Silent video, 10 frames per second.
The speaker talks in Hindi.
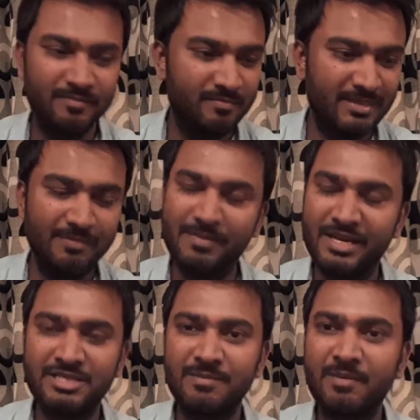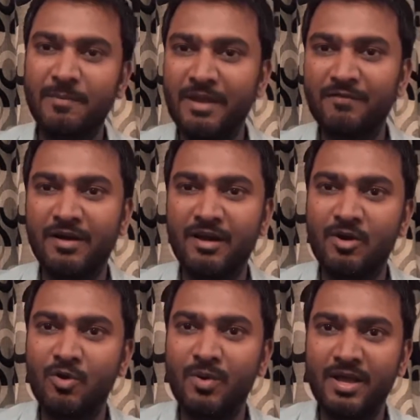मतलब मेरे जब भी पेन वगैरह
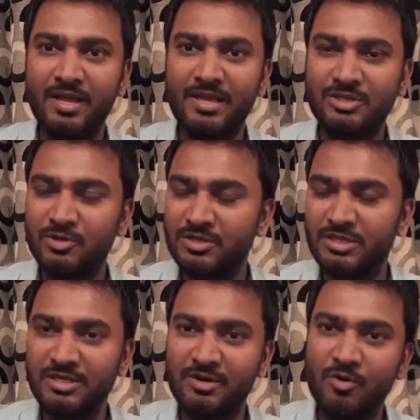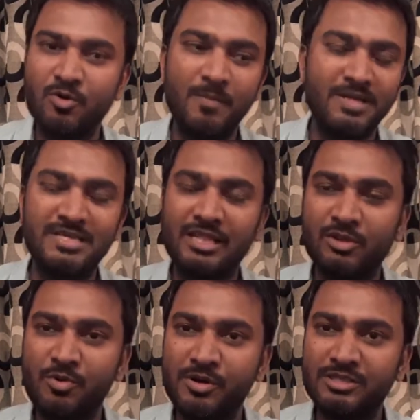हुआ है या जो जिन लोगों को मैं
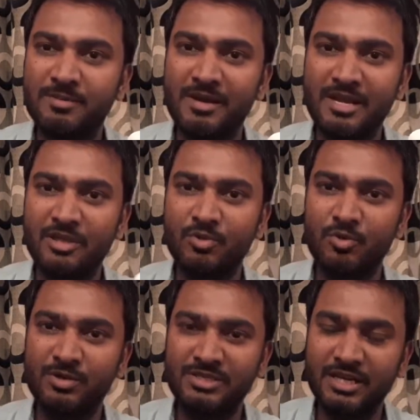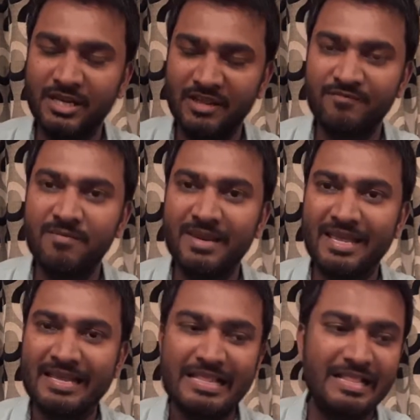जानता हूँ उन्होंने इस्तेमाल किया तो उनको इससे रिलीफ भी मिला
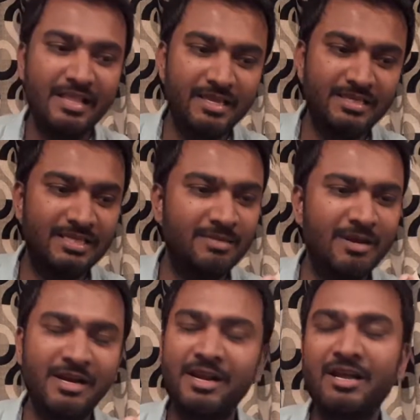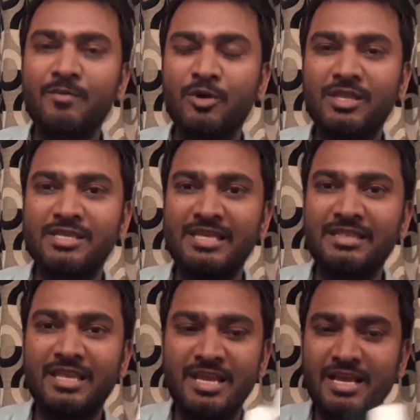है इसका इस्तेमाल करने का बहुत ही
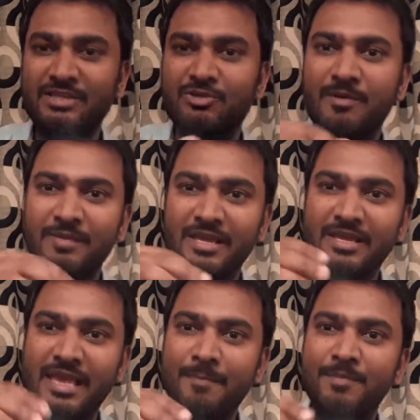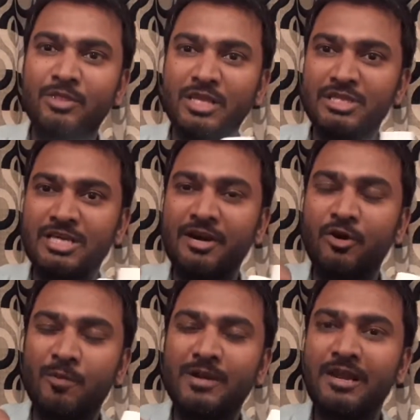आसान तरीका है इसको आप लें कैप में तीन चार
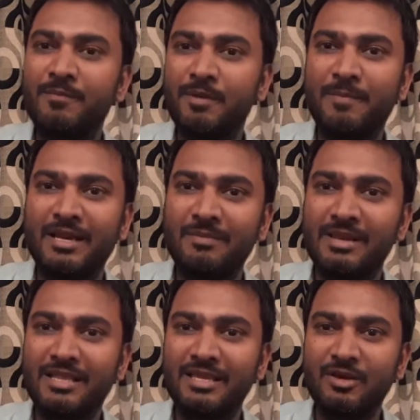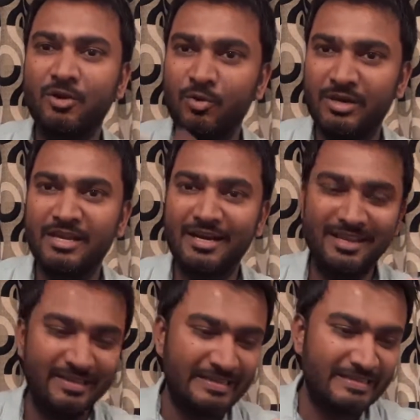ड्रॉप डालें फिर पानी मिला दें और कुल्ली कर लें